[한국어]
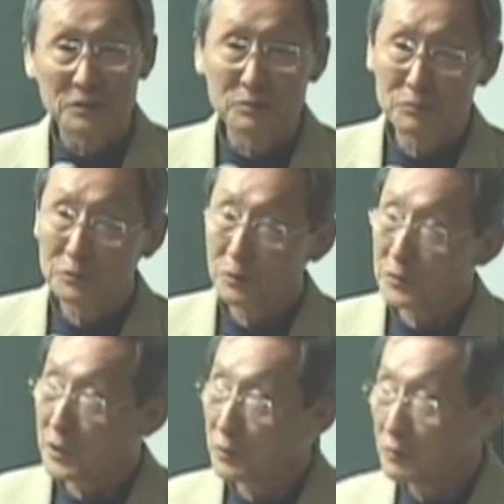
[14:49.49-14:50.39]
너무
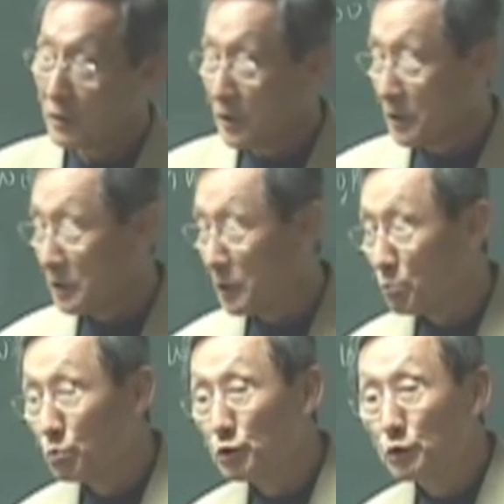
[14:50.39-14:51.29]
요새
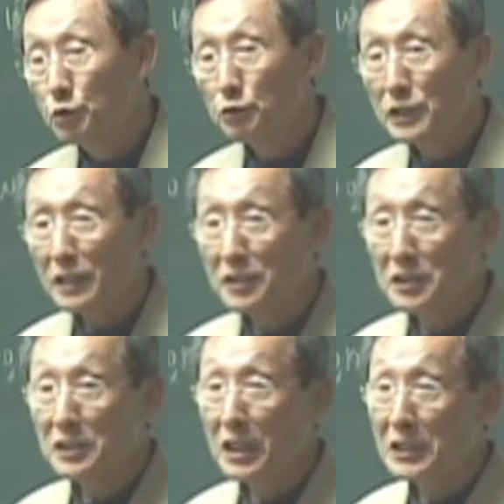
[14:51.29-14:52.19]
무투쟁
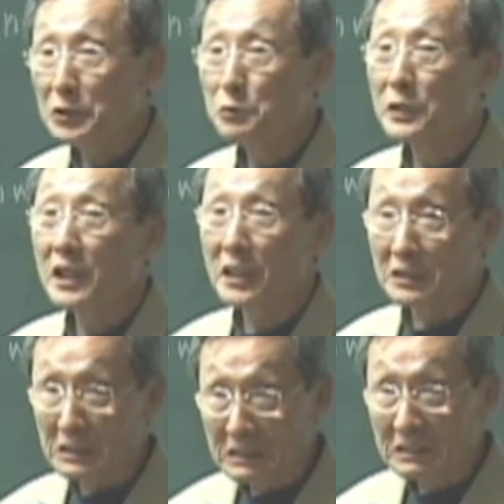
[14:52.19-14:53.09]
신학이
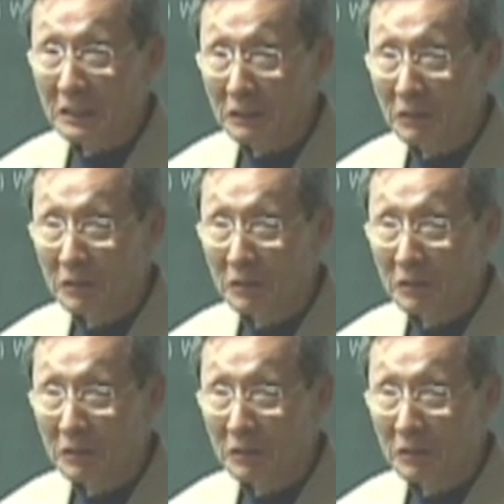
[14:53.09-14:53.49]
유행하는 것 같아요.